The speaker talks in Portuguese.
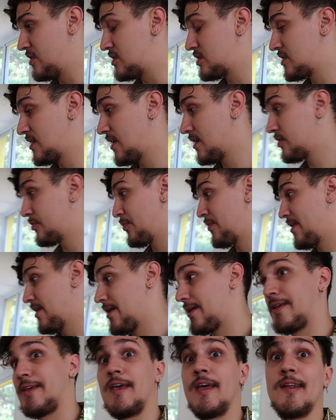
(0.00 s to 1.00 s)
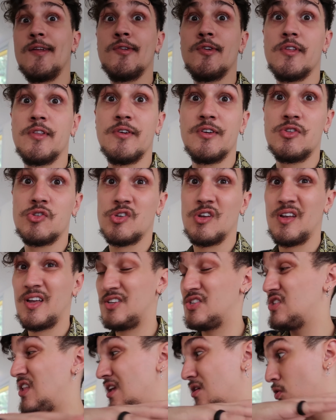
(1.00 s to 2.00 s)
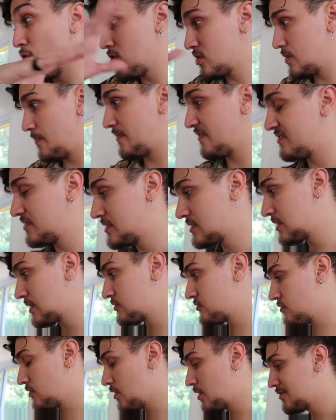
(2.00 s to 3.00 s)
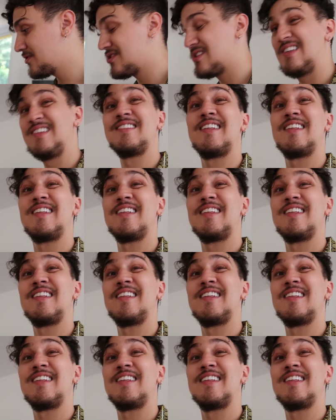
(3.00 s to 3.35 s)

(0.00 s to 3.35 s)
inchaço, porque querendo ou não, a gente, só, a gente tem hoje pra fazer essas fotos,